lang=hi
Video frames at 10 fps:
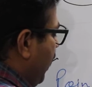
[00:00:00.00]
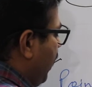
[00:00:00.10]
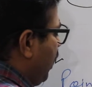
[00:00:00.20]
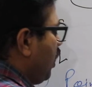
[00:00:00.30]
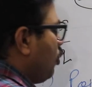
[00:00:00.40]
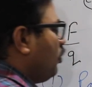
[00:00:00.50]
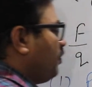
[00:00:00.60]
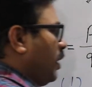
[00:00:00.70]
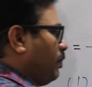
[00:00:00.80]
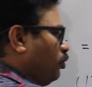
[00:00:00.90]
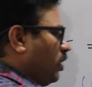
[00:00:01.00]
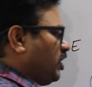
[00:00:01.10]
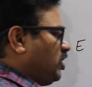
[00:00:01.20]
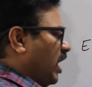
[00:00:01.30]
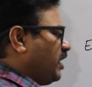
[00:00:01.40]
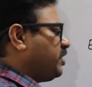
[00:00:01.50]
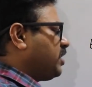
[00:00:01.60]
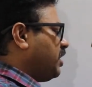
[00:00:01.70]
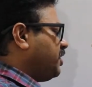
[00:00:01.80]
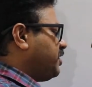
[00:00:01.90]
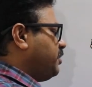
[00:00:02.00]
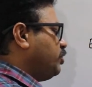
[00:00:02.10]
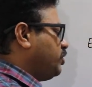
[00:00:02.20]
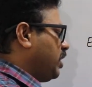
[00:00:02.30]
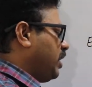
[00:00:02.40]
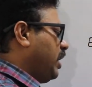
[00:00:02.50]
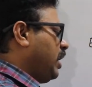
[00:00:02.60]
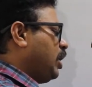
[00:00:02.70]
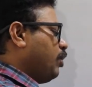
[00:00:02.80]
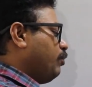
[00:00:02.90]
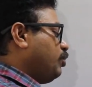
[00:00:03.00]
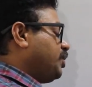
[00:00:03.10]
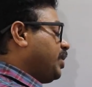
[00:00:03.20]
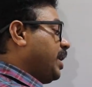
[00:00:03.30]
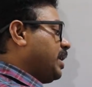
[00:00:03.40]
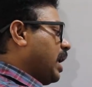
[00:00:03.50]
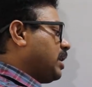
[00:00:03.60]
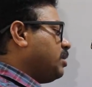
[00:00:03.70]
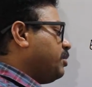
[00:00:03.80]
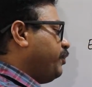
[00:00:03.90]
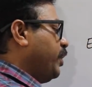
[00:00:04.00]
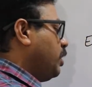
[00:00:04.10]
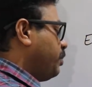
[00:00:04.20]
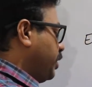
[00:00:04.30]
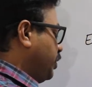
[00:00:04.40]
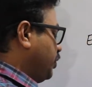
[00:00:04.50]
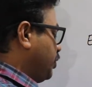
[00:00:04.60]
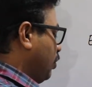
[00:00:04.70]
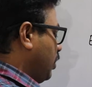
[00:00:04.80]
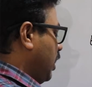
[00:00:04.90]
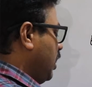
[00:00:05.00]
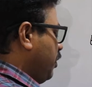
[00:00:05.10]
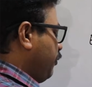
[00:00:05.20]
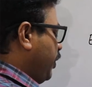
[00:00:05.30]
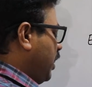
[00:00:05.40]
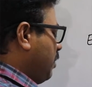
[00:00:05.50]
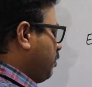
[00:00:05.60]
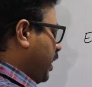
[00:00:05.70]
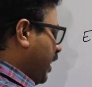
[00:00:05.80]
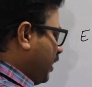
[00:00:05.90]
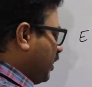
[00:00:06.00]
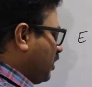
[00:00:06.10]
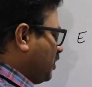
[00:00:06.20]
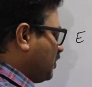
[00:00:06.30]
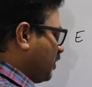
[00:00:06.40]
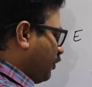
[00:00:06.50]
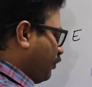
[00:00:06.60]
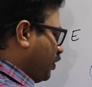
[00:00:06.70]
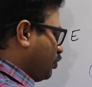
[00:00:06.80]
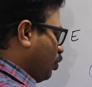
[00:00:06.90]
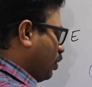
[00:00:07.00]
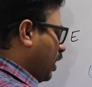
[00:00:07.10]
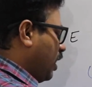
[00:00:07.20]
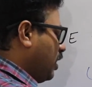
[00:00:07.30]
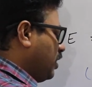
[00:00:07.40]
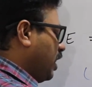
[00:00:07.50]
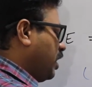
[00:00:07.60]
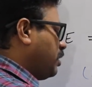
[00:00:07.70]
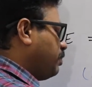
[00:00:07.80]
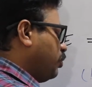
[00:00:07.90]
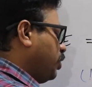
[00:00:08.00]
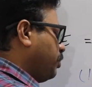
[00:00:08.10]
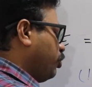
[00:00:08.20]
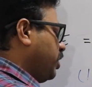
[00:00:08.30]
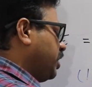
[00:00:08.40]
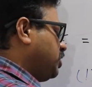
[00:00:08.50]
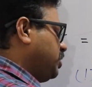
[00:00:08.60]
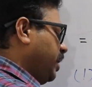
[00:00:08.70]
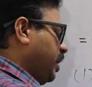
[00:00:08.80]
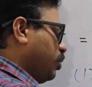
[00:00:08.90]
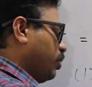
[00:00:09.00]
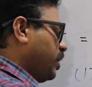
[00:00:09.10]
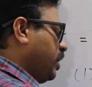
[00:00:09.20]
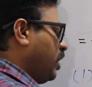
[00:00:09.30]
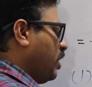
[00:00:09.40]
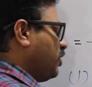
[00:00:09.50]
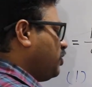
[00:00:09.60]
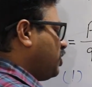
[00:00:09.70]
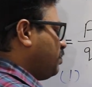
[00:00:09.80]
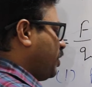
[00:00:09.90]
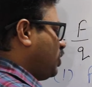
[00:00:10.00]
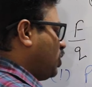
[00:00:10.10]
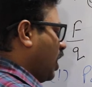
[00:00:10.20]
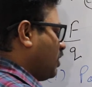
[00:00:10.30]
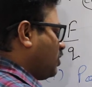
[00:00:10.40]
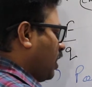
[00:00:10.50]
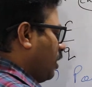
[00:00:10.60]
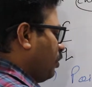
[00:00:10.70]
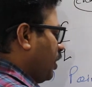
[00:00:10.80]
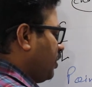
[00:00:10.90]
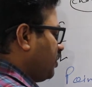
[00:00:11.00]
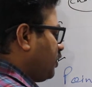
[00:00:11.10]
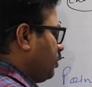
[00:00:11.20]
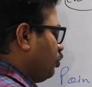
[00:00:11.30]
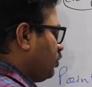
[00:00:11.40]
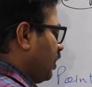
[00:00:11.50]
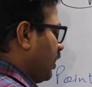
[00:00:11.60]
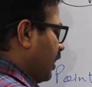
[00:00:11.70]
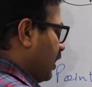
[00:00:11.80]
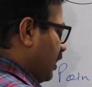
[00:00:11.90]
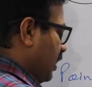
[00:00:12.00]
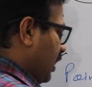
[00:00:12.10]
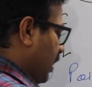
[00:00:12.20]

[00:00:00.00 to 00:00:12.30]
है उस पर पूरा चार्ज का डिस्ट्रीब्यूशन है उसके कारण भी फील्ड प्रोड्यूस्ड होगा फिर हम कहेंगे कि सरफेस होगा यानी कि पूरी पूरी एक शीट होगी जिसपे चार्ज का हमने डिस्ट्रीब्यूशन कर रखा